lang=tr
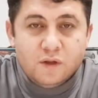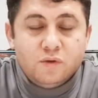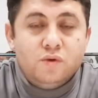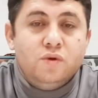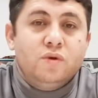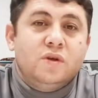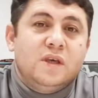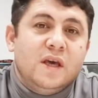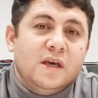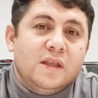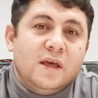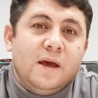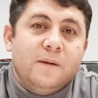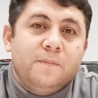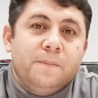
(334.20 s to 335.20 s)

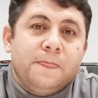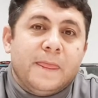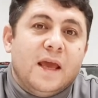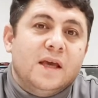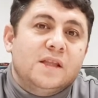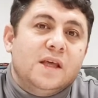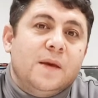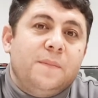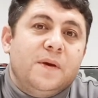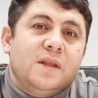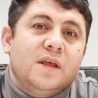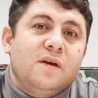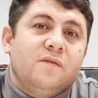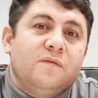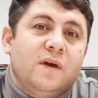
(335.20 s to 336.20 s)
Türkiye'de
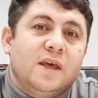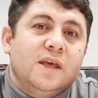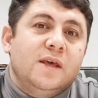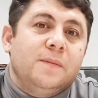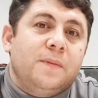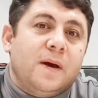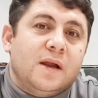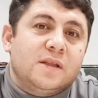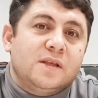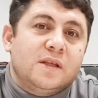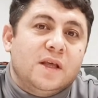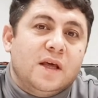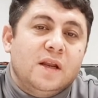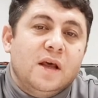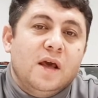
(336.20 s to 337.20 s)
HDP'den ve İyi
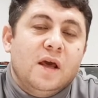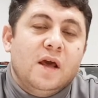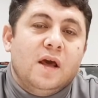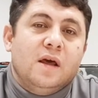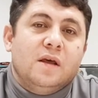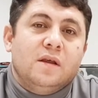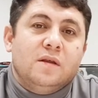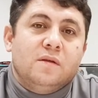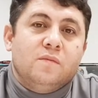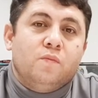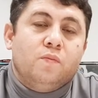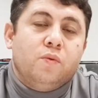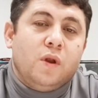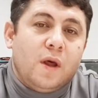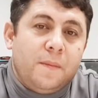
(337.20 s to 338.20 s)
Parti'den e,
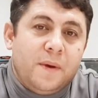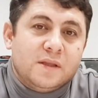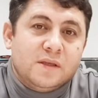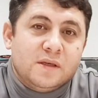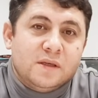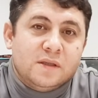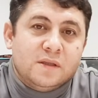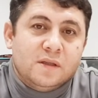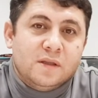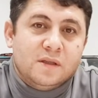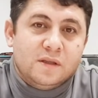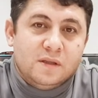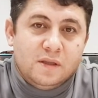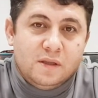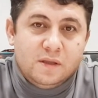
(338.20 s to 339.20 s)
bulamadığın
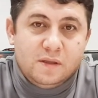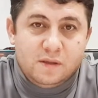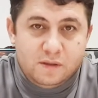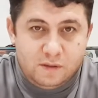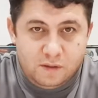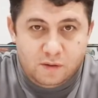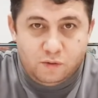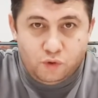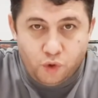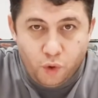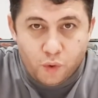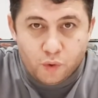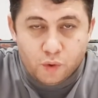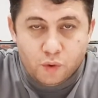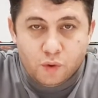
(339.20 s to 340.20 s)

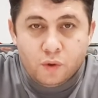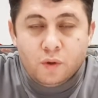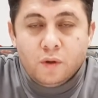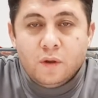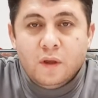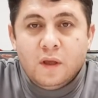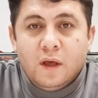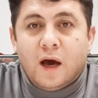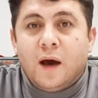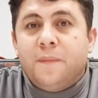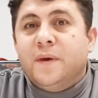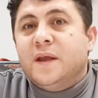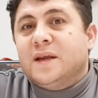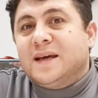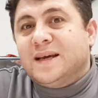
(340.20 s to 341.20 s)
çoğunluğu
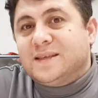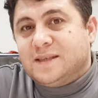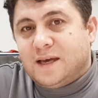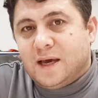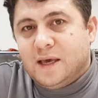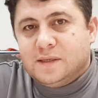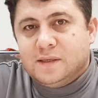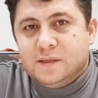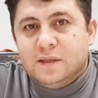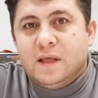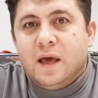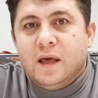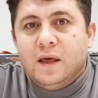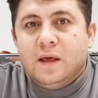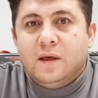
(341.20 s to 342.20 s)
Amerika
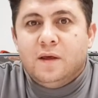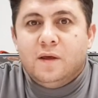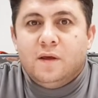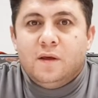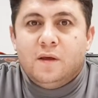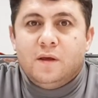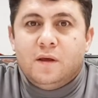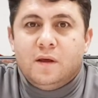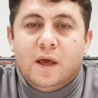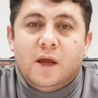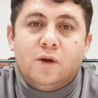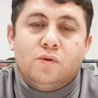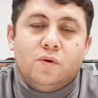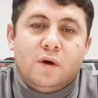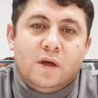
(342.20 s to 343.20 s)
sayesinde
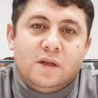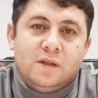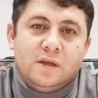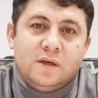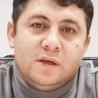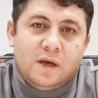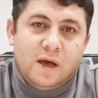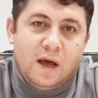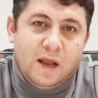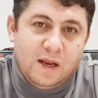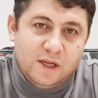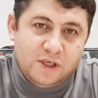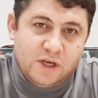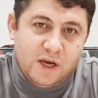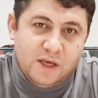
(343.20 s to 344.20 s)
Erdoğan'la
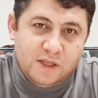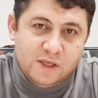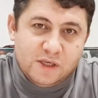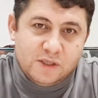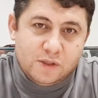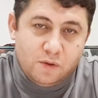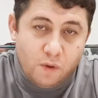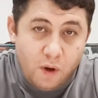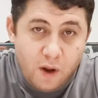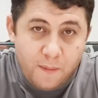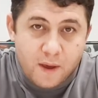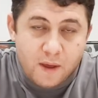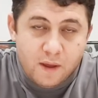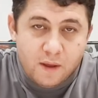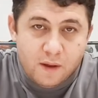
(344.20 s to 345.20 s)
alaşağı edeceksin öyle
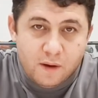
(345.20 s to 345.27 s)
mi?